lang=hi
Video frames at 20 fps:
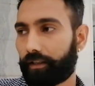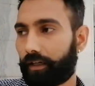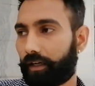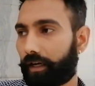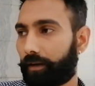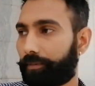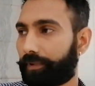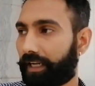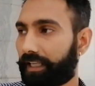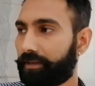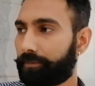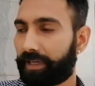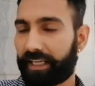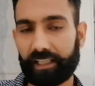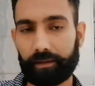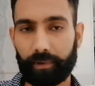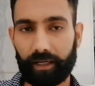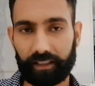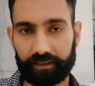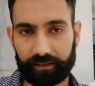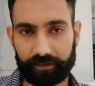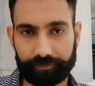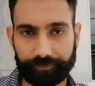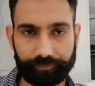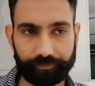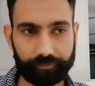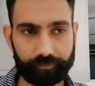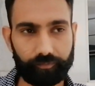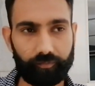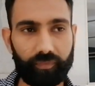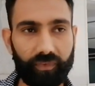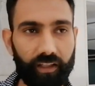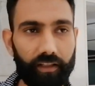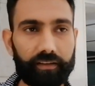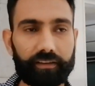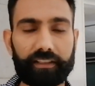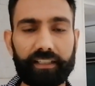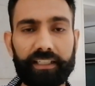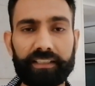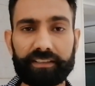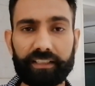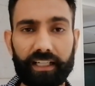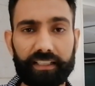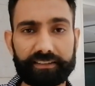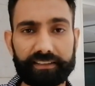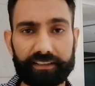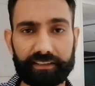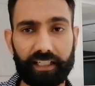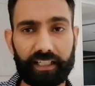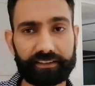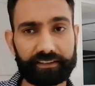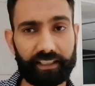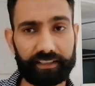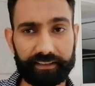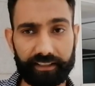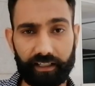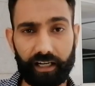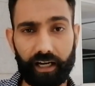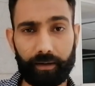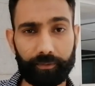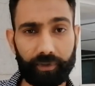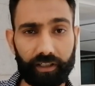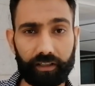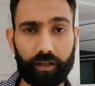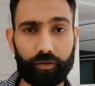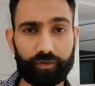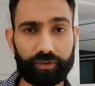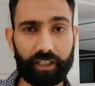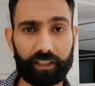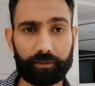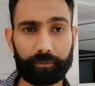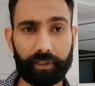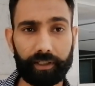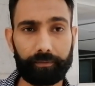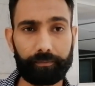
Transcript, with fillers: अब रही मेरी बात तीन साल से चार साल से काम कर रहा हूँ साथ में